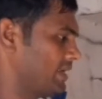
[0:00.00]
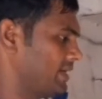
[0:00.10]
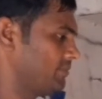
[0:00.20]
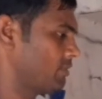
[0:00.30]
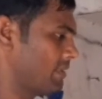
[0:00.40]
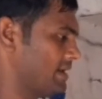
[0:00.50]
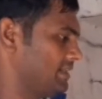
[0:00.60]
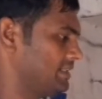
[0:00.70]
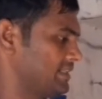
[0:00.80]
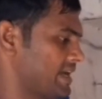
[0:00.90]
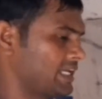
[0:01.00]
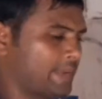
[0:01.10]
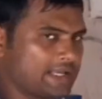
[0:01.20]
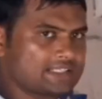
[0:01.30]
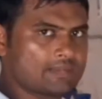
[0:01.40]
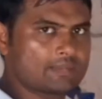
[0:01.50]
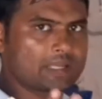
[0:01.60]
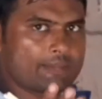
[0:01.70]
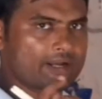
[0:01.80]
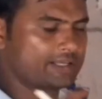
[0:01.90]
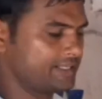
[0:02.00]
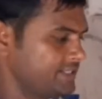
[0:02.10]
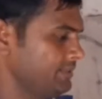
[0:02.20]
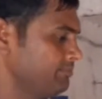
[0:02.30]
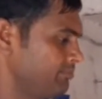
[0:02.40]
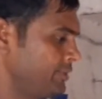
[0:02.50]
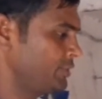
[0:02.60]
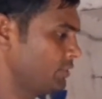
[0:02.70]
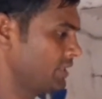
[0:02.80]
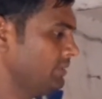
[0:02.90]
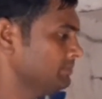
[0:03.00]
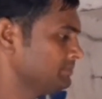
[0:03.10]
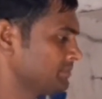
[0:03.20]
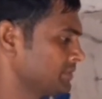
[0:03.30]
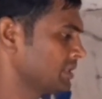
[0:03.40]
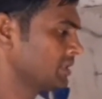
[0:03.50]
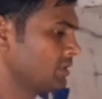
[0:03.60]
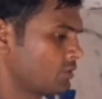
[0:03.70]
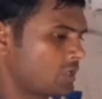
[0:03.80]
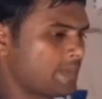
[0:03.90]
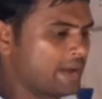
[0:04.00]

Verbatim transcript: मोबाइल दे दिया है कि भाई साहब आप कैमरा कीजिए वीडियो लें क्योंकि हमारे